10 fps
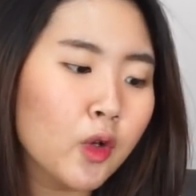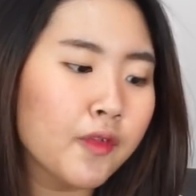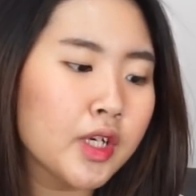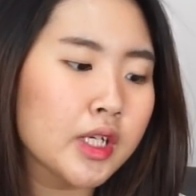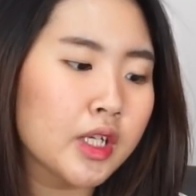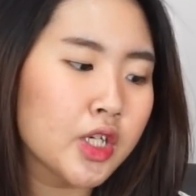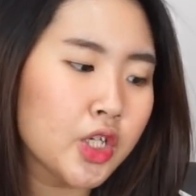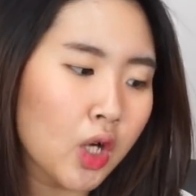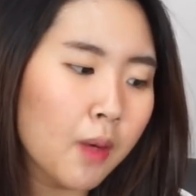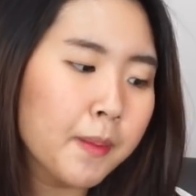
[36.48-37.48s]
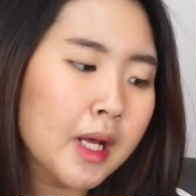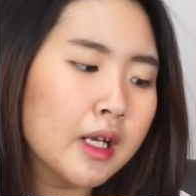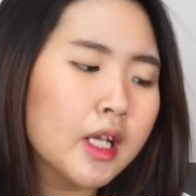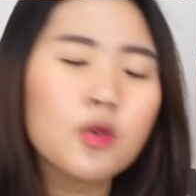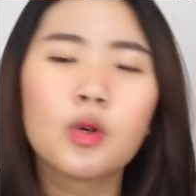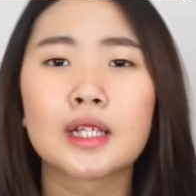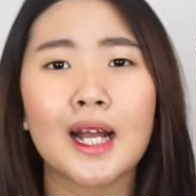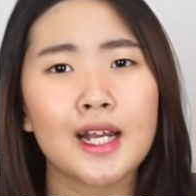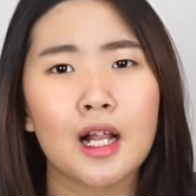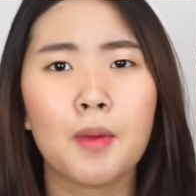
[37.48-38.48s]
Official Shop Dan ini juga
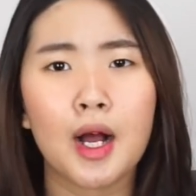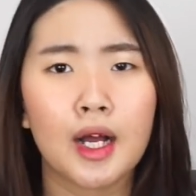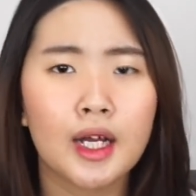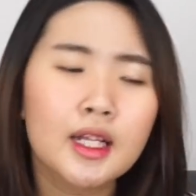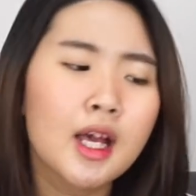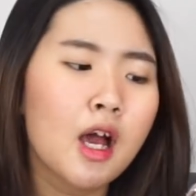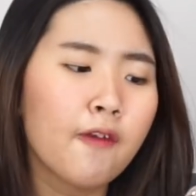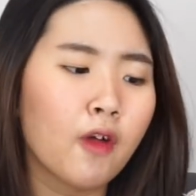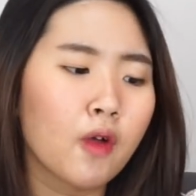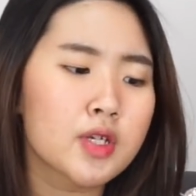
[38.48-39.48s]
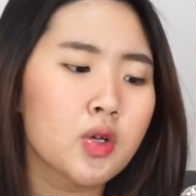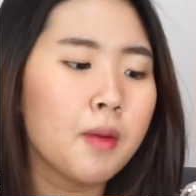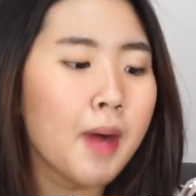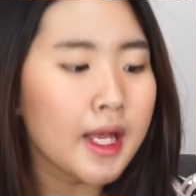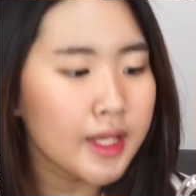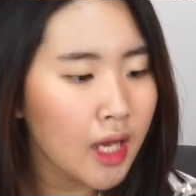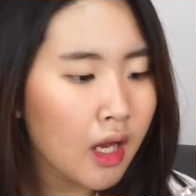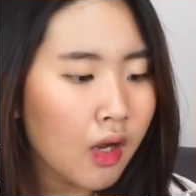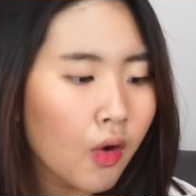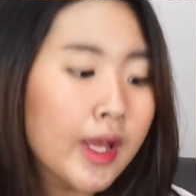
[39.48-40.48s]
terkenal banget Followers udah banyak
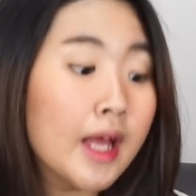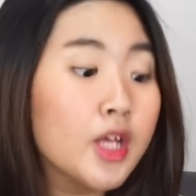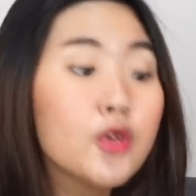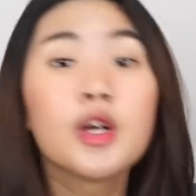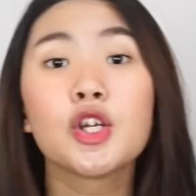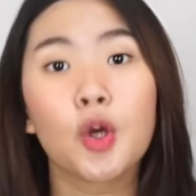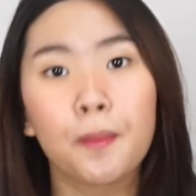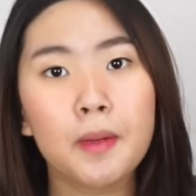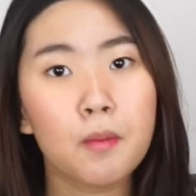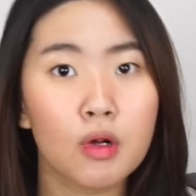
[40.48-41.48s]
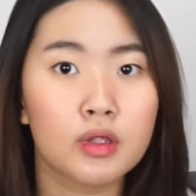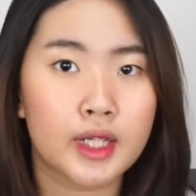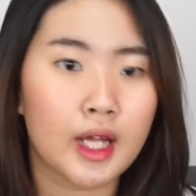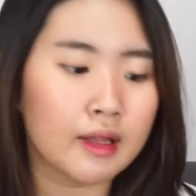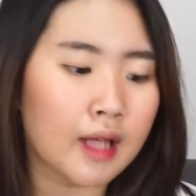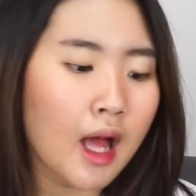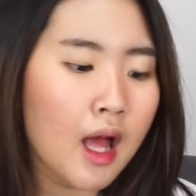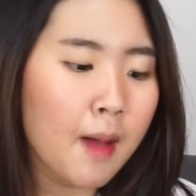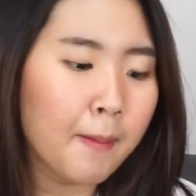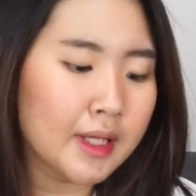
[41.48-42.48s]
Oh iya dia juga Shopee Mall ternyata
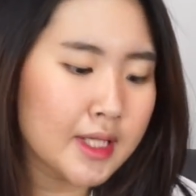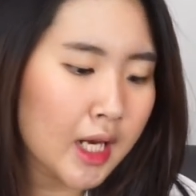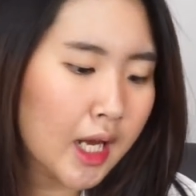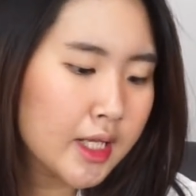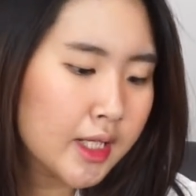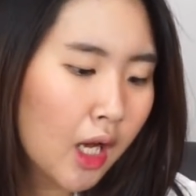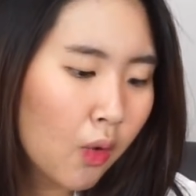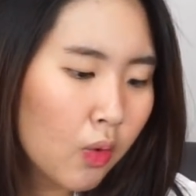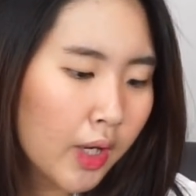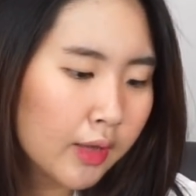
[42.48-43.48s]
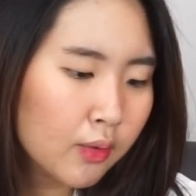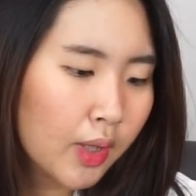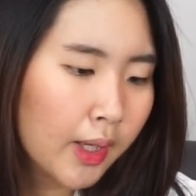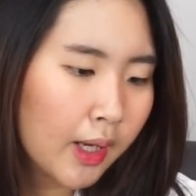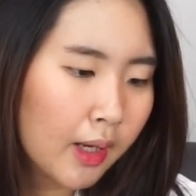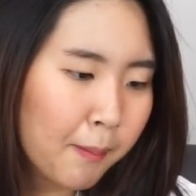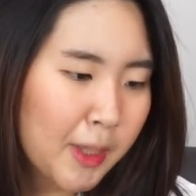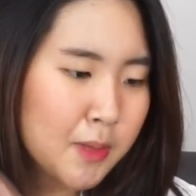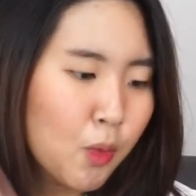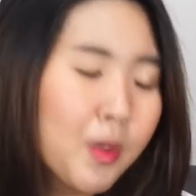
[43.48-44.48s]
Pantesan aja aku ngeliat tuh kayak pas
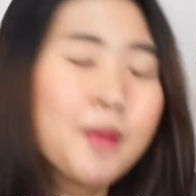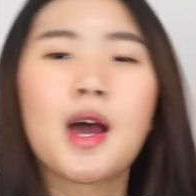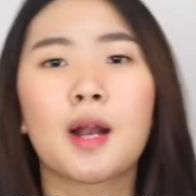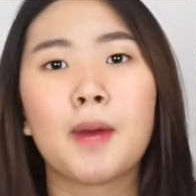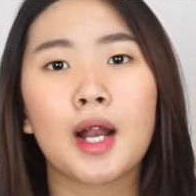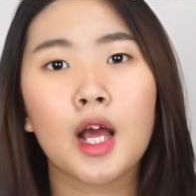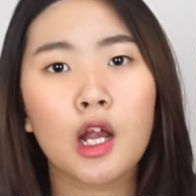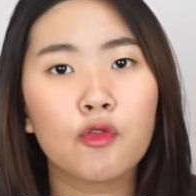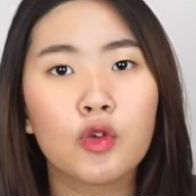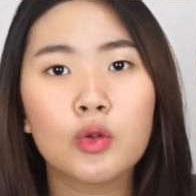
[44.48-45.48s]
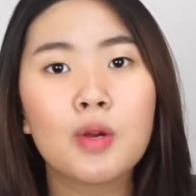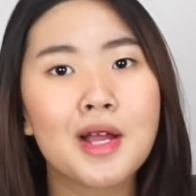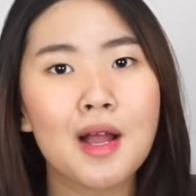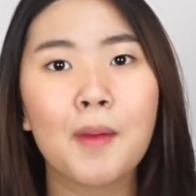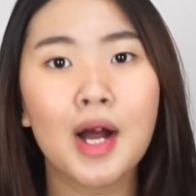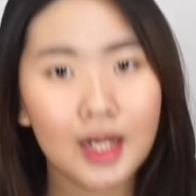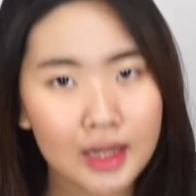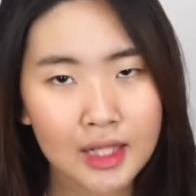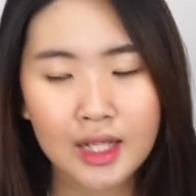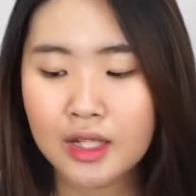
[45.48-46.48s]
mau beli barang-barangnya review tuh udah banyak banget
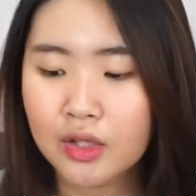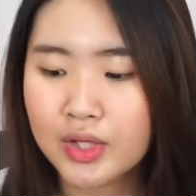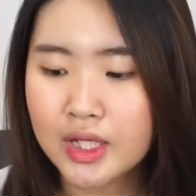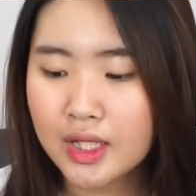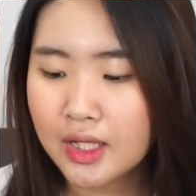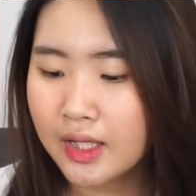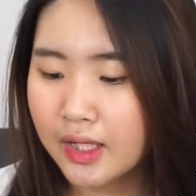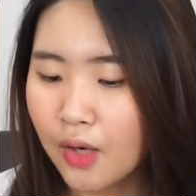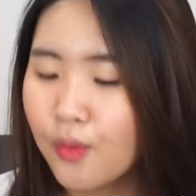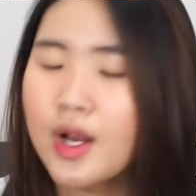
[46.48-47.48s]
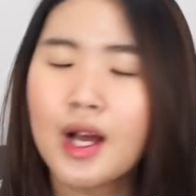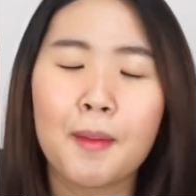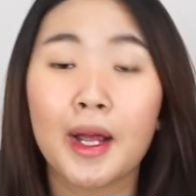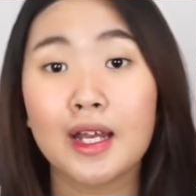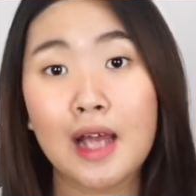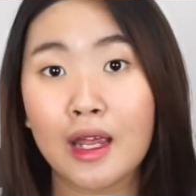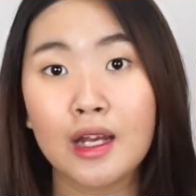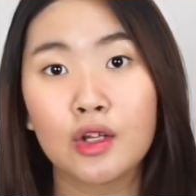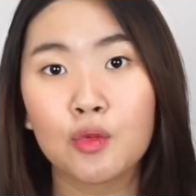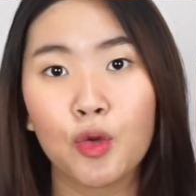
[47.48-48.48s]
jadi aku udah makin yakin
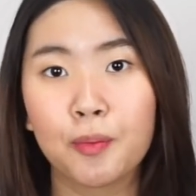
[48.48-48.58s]
gitu buat